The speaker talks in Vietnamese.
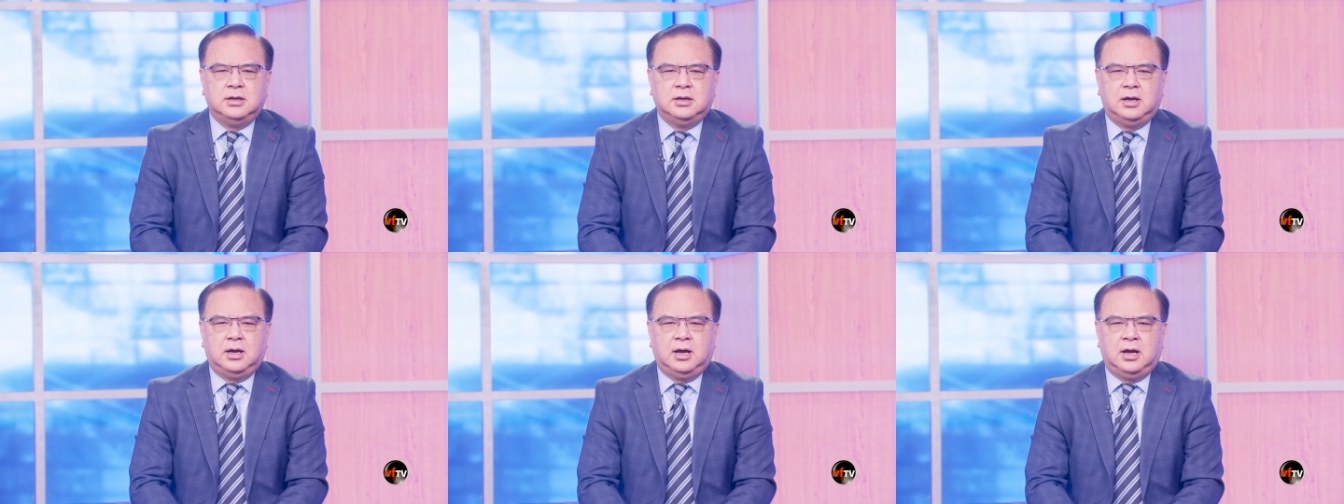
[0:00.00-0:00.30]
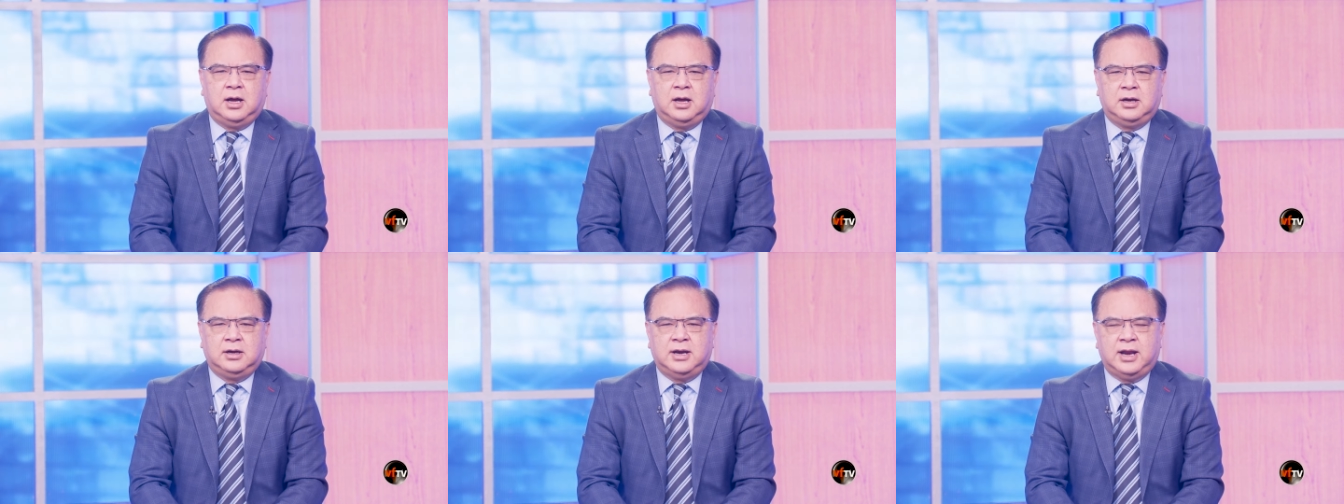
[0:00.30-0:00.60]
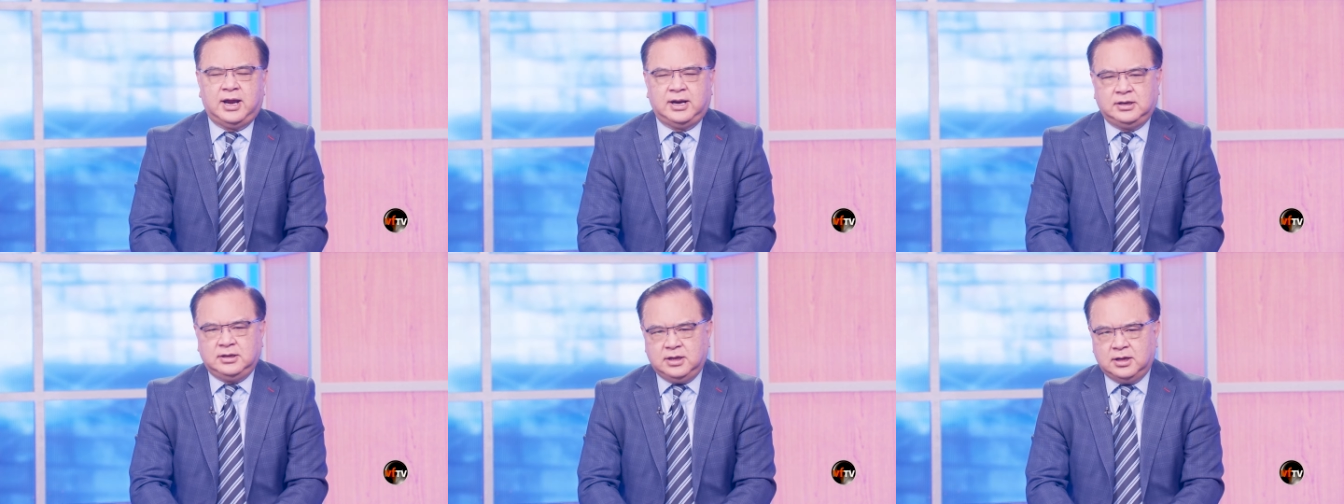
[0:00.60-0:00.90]
à,
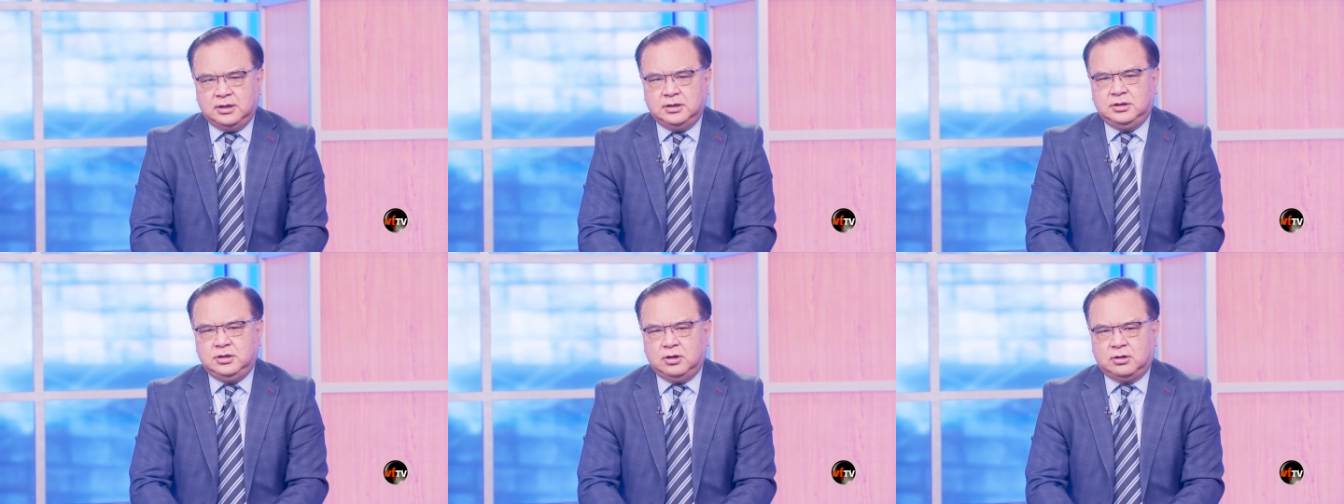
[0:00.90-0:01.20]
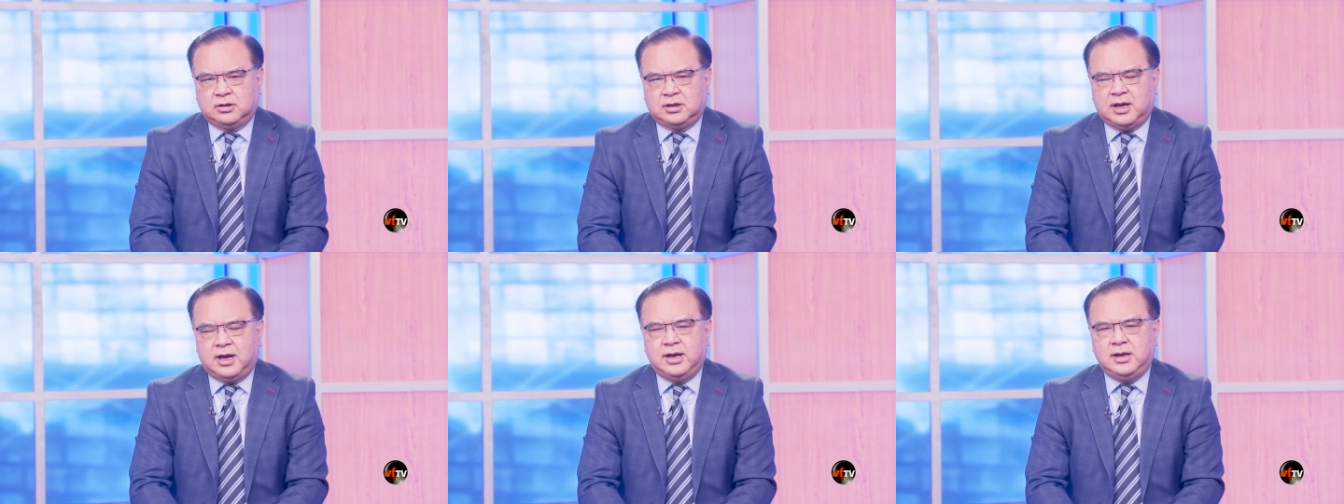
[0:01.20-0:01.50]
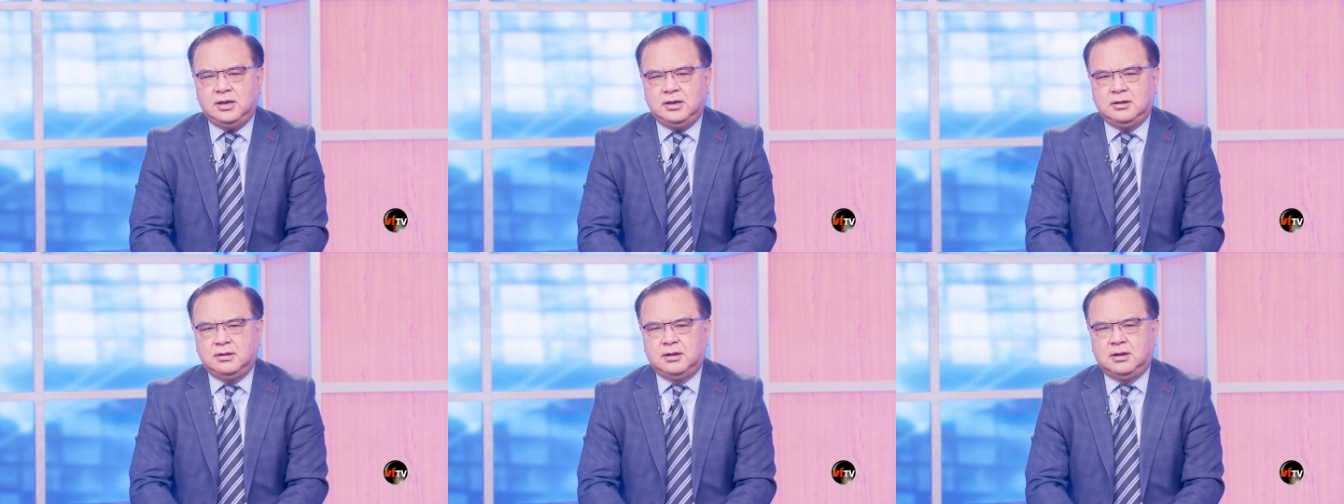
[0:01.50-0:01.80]
nạn nhân Do
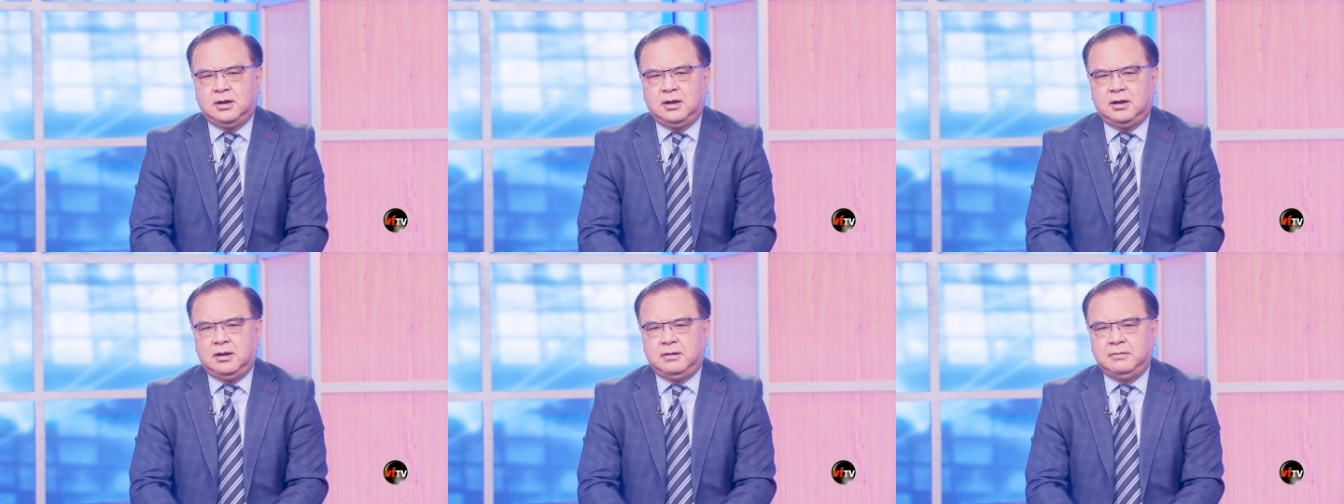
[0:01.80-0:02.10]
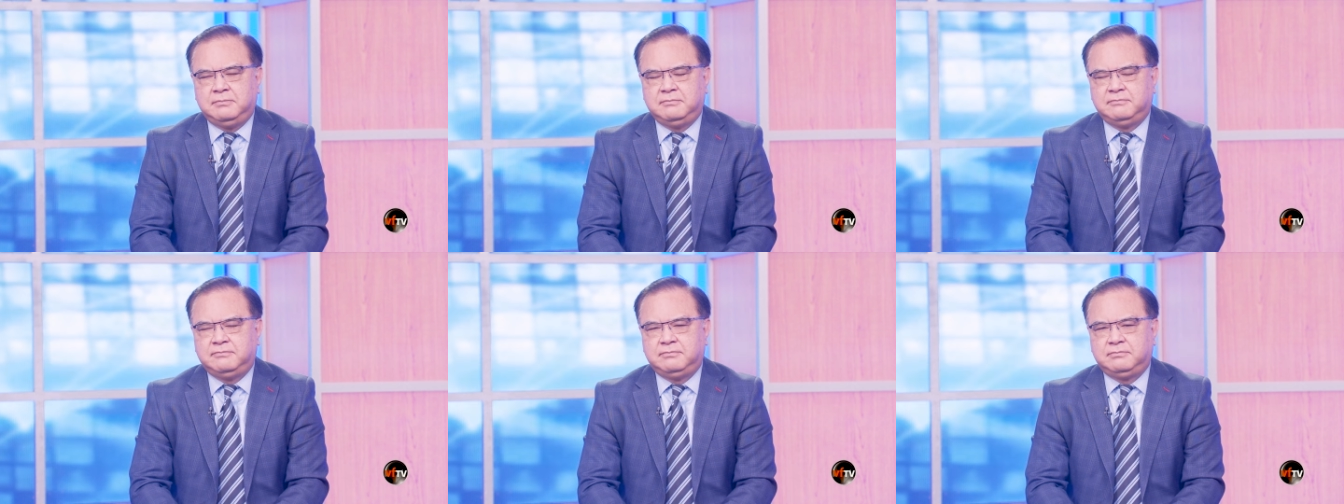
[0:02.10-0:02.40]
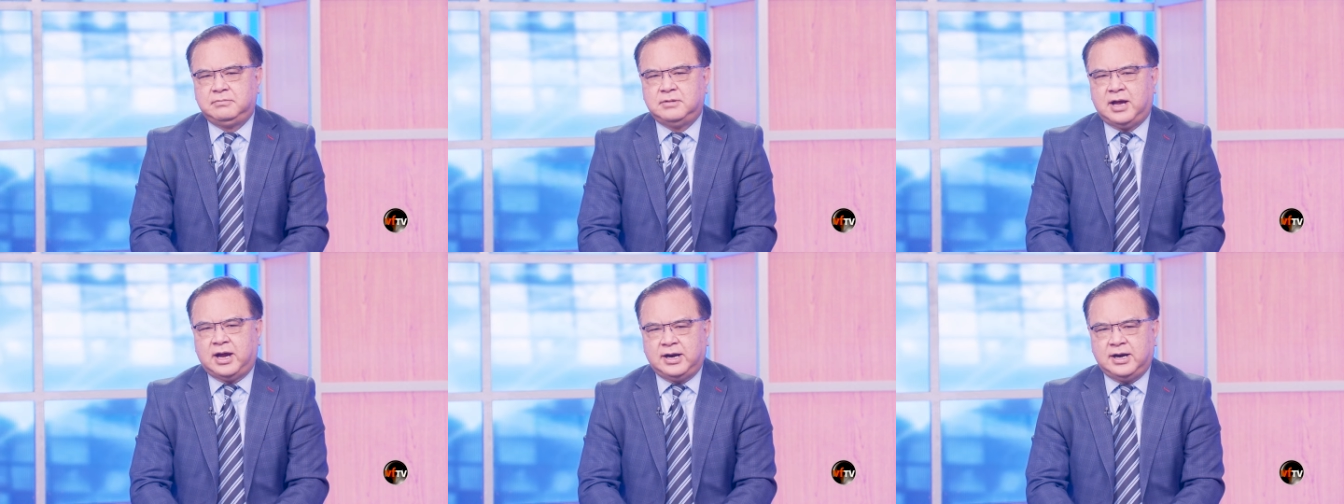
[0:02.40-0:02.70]
Thái à,
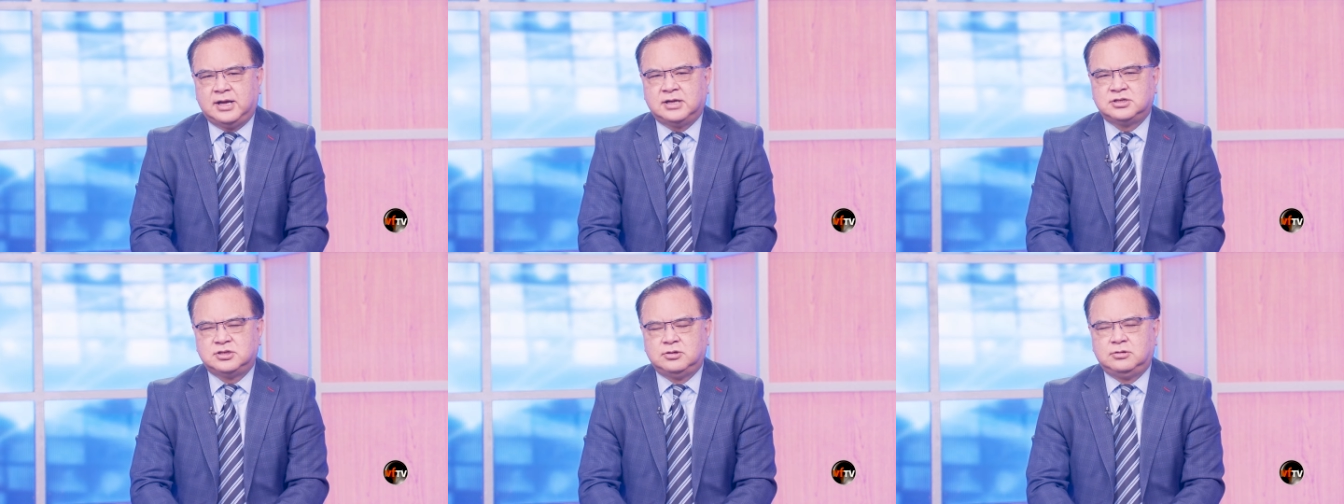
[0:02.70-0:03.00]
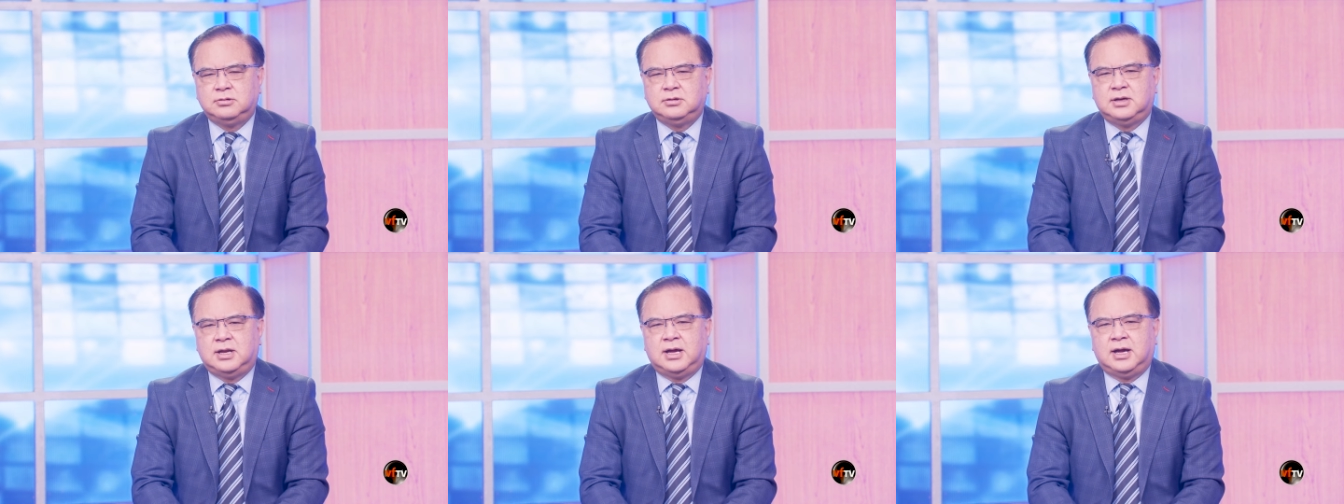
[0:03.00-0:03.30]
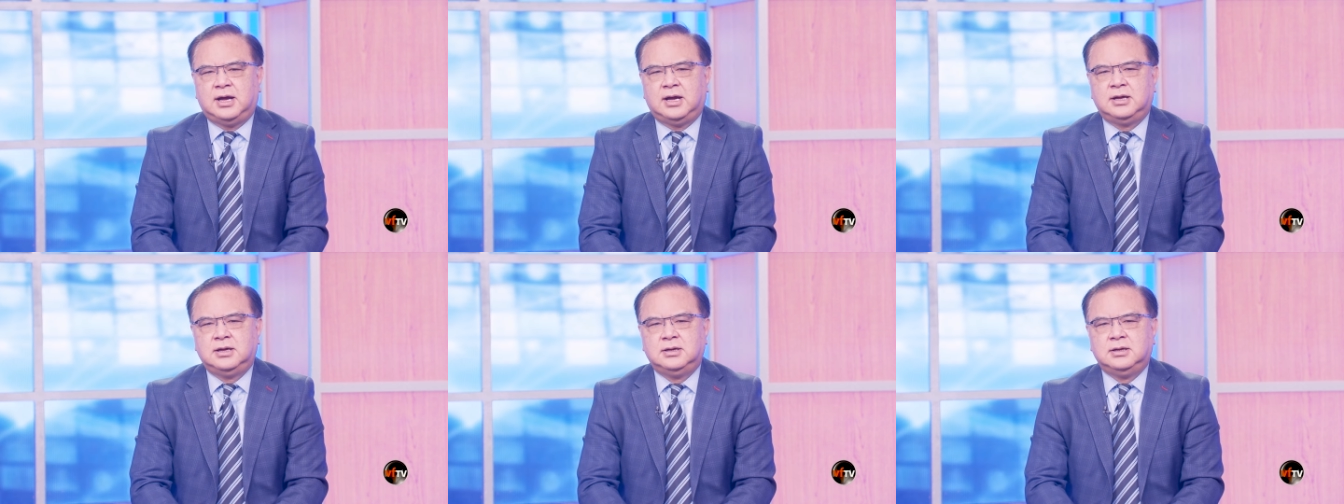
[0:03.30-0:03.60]
đại đa số
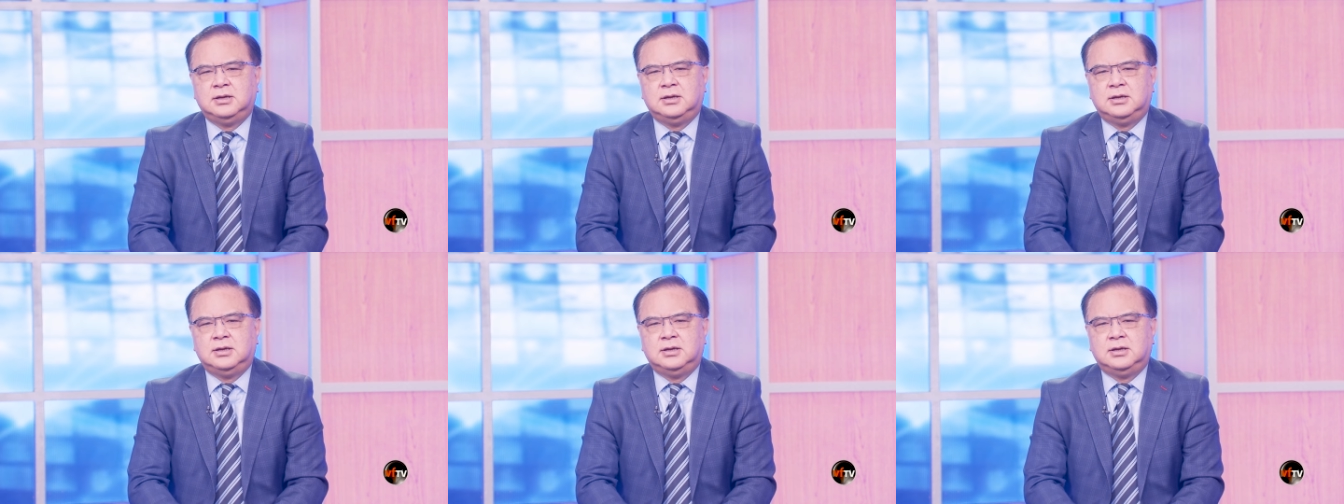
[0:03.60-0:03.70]
là